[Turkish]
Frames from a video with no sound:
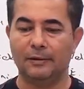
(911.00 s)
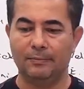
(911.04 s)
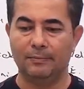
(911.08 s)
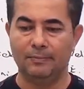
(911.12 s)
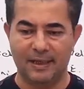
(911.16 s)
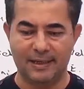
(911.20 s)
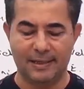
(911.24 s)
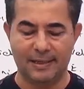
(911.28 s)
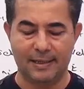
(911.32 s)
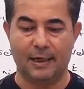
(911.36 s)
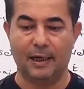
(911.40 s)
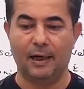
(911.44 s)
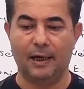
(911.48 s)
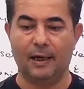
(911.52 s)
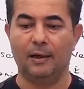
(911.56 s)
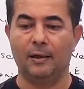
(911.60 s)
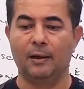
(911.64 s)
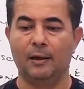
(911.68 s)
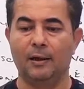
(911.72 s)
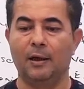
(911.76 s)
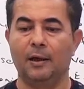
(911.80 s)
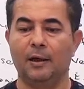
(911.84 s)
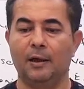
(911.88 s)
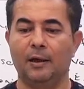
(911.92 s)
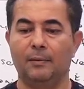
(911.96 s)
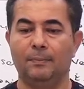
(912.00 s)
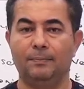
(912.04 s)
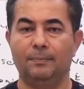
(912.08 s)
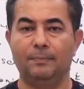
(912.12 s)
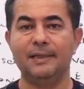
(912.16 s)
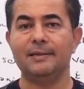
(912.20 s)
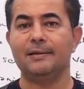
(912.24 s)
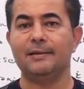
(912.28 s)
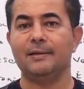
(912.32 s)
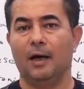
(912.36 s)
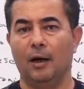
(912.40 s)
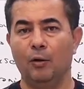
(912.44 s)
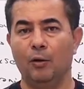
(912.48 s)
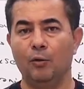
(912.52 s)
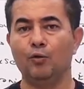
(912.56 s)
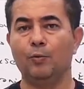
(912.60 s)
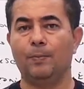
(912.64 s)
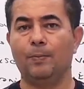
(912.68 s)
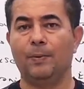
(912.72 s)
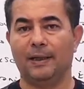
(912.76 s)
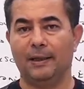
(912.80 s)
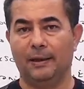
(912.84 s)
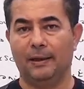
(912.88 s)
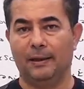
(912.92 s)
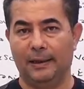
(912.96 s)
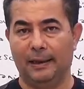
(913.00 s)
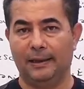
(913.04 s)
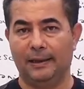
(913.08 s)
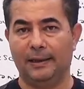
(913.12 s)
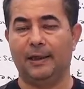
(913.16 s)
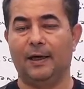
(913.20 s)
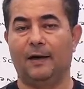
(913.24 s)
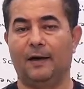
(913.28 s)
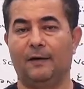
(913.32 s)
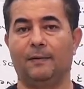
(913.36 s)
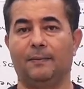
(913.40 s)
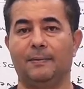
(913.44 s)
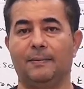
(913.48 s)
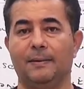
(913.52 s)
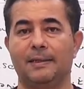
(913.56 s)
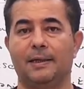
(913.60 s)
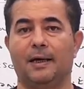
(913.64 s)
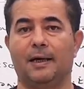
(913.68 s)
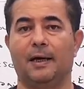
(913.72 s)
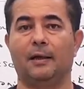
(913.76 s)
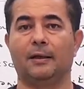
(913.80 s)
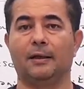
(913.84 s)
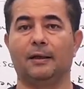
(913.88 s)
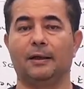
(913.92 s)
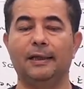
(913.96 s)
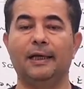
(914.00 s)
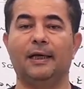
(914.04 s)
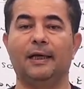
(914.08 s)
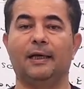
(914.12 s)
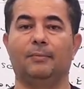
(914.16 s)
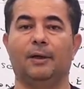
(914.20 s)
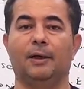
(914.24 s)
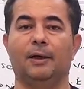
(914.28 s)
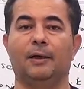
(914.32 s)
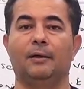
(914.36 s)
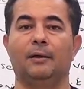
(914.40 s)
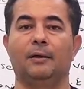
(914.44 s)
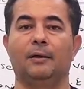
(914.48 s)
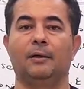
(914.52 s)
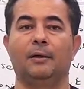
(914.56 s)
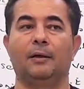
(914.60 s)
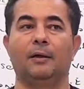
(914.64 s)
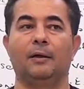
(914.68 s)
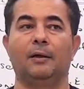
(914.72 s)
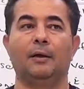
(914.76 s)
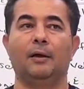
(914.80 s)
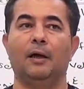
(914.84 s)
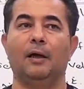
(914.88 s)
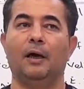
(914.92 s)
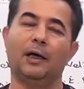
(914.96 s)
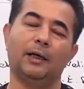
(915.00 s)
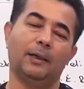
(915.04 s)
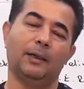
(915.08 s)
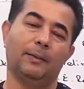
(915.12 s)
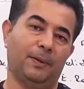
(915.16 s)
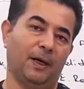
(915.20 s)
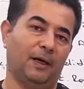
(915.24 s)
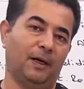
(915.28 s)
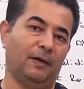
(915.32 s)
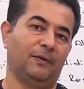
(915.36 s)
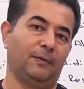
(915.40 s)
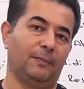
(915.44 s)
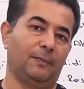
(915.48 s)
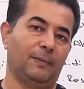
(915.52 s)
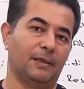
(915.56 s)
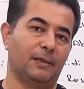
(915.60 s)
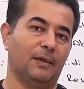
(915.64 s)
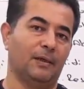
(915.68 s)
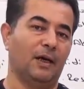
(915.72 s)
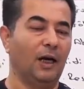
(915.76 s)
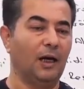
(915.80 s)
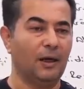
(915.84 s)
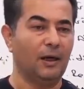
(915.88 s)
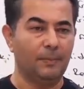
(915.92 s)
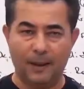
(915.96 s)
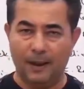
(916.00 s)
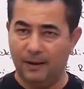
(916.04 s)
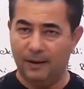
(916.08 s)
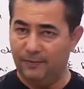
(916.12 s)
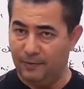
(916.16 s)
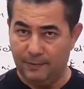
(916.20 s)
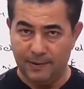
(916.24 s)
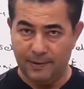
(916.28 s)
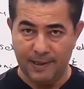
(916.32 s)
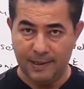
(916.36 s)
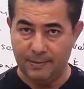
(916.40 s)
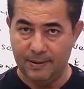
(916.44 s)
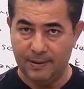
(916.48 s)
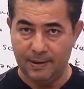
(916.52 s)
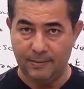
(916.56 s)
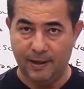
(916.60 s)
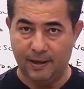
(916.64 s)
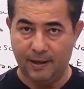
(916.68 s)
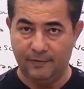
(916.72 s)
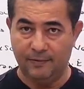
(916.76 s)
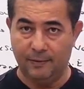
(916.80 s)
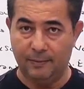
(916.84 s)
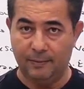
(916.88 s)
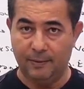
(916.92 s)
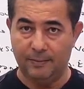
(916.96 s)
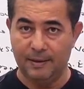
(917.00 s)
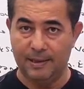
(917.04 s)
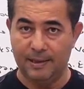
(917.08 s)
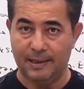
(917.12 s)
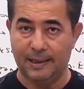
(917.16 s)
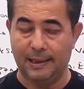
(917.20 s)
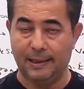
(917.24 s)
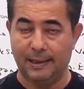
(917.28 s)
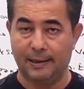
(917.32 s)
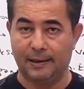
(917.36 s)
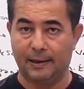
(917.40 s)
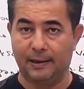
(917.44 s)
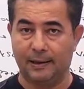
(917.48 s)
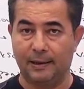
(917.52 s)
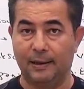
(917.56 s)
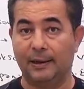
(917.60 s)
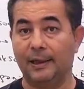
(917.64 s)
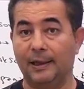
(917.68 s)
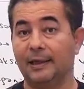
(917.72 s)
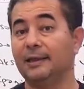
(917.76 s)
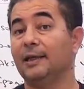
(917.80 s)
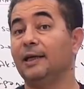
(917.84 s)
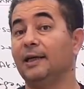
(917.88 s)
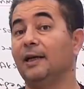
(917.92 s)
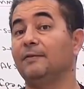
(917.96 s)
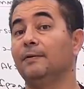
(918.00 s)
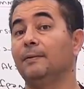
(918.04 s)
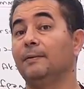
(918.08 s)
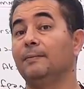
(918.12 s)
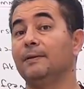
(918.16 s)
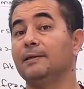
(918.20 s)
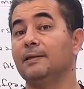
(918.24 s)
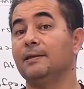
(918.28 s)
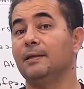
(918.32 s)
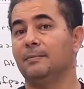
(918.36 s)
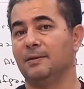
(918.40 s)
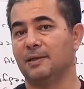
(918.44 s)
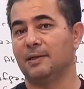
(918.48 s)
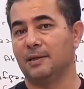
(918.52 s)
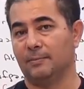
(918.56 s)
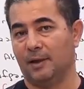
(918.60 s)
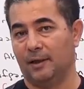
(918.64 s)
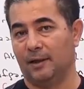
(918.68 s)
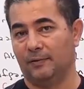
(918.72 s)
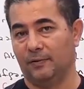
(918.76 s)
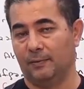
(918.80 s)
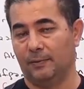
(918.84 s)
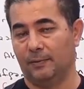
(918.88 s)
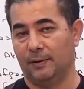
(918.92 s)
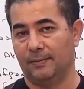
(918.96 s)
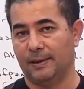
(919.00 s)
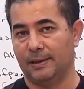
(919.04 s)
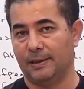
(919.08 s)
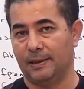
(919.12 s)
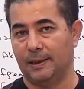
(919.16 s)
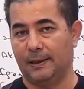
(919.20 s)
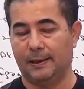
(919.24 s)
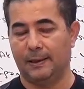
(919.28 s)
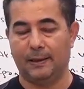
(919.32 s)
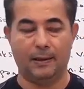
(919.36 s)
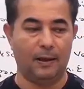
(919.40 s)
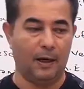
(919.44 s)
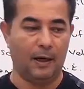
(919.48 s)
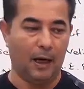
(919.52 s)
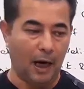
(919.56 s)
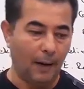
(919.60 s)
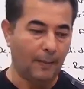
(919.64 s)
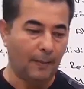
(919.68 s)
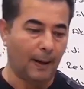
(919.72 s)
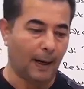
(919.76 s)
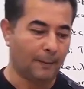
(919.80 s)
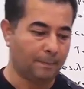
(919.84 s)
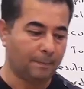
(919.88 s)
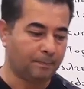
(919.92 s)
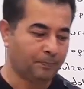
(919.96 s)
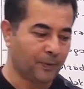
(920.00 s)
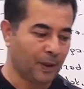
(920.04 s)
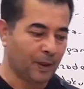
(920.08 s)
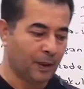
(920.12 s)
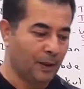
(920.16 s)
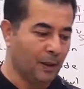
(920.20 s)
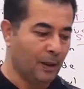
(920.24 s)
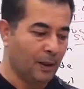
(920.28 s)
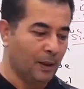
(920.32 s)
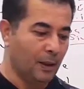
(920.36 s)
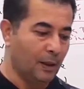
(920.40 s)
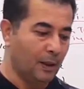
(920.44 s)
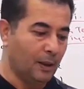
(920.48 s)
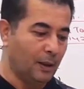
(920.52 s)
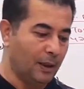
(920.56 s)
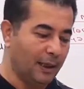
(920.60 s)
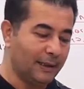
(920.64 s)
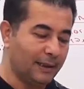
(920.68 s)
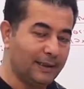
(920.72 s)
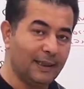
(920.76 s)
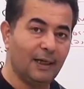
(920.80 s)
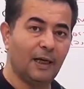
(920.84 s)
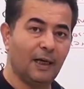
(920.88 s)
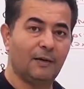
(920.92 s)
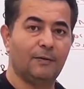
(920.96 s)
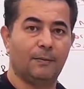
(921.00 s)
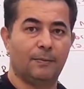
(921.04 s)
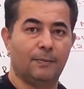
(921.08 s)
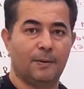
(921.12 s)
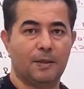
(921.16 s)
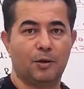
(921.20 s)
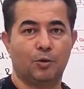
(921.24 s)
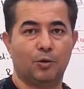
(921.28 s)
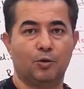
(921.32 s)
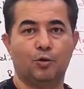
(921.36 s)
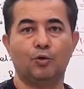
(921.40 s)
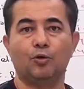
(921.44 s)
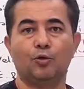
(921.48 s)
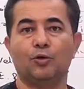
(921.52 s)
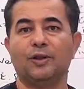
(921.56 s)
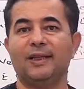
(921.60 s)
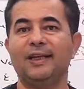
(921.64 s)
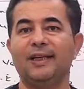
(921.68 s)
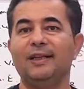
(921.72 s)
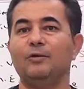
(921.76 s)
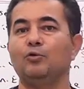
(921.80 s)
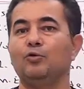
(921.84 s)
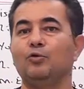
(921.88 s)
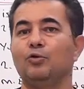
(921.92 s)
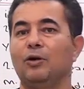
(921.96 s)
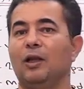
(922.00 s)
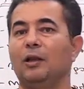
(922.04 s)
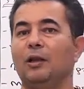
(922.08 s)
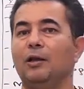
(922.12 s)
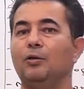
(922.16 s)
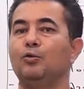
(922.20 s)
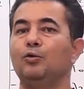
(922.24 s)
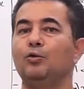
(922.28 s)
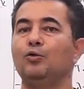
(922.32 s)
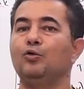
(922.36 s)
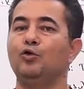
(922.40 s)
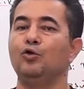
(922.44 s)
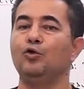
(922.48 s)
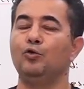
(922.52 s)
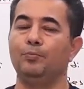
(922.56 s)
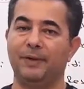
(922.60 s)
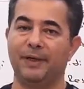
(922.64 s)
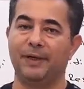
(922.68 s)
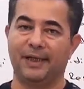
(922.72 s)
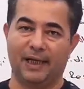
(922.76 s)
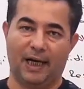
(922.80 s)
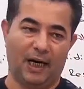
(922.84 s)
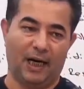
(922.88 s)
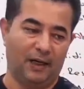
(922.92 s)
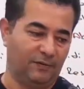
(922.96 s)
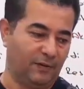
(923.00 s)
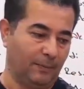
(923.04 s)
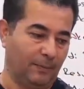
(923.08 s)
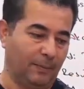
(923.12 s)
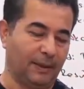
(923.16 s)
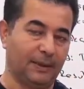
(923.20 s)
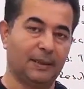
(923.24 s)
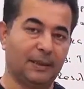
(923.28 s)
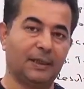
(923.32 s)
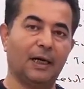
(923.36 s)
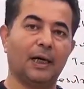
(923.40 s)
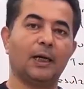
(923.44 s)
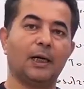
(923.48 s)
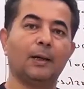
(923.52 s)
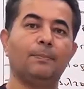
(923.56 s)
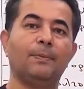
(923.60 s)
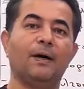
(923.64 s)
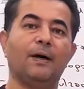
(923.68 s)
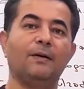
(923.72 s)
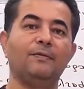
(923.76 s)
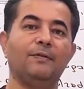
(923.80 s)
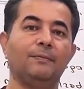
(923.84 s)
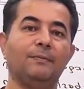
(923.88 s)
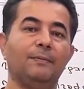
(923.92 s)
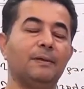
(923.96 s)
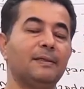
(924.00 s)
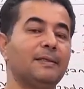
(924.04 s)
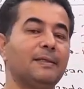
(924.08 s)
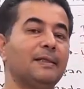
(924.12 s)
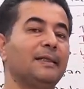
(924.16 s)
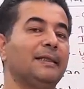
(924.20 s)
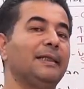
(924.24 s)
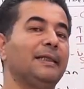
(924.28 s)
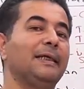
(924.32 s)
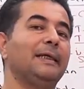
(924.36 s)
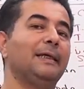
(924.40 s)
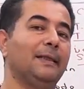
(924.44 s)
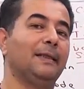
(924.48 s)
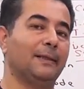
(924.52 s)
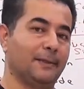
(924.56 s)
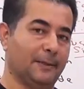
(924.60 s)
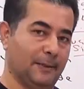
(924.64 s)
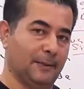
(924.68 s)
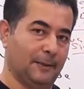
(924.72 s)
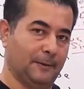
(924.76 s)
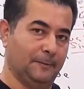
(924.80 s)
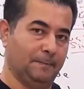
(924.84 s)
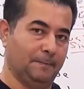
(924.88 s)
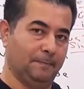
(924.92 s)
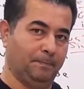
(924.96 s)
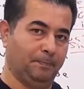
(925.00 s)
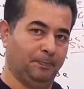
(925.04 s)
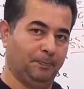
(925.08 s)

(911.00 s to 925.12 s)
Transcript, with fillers: Mesela biz Avrupa'dan Latin alfabesini aldık değil mi? Arap alfabesi. Arap alfabesi bizim alfabemiz değildi. Latin alfabesi de bizim alfabemiz değildi. Ama Latin alfabesi Türk dil kuralına uygun bir alfabedir. Arap alfabesi değildir.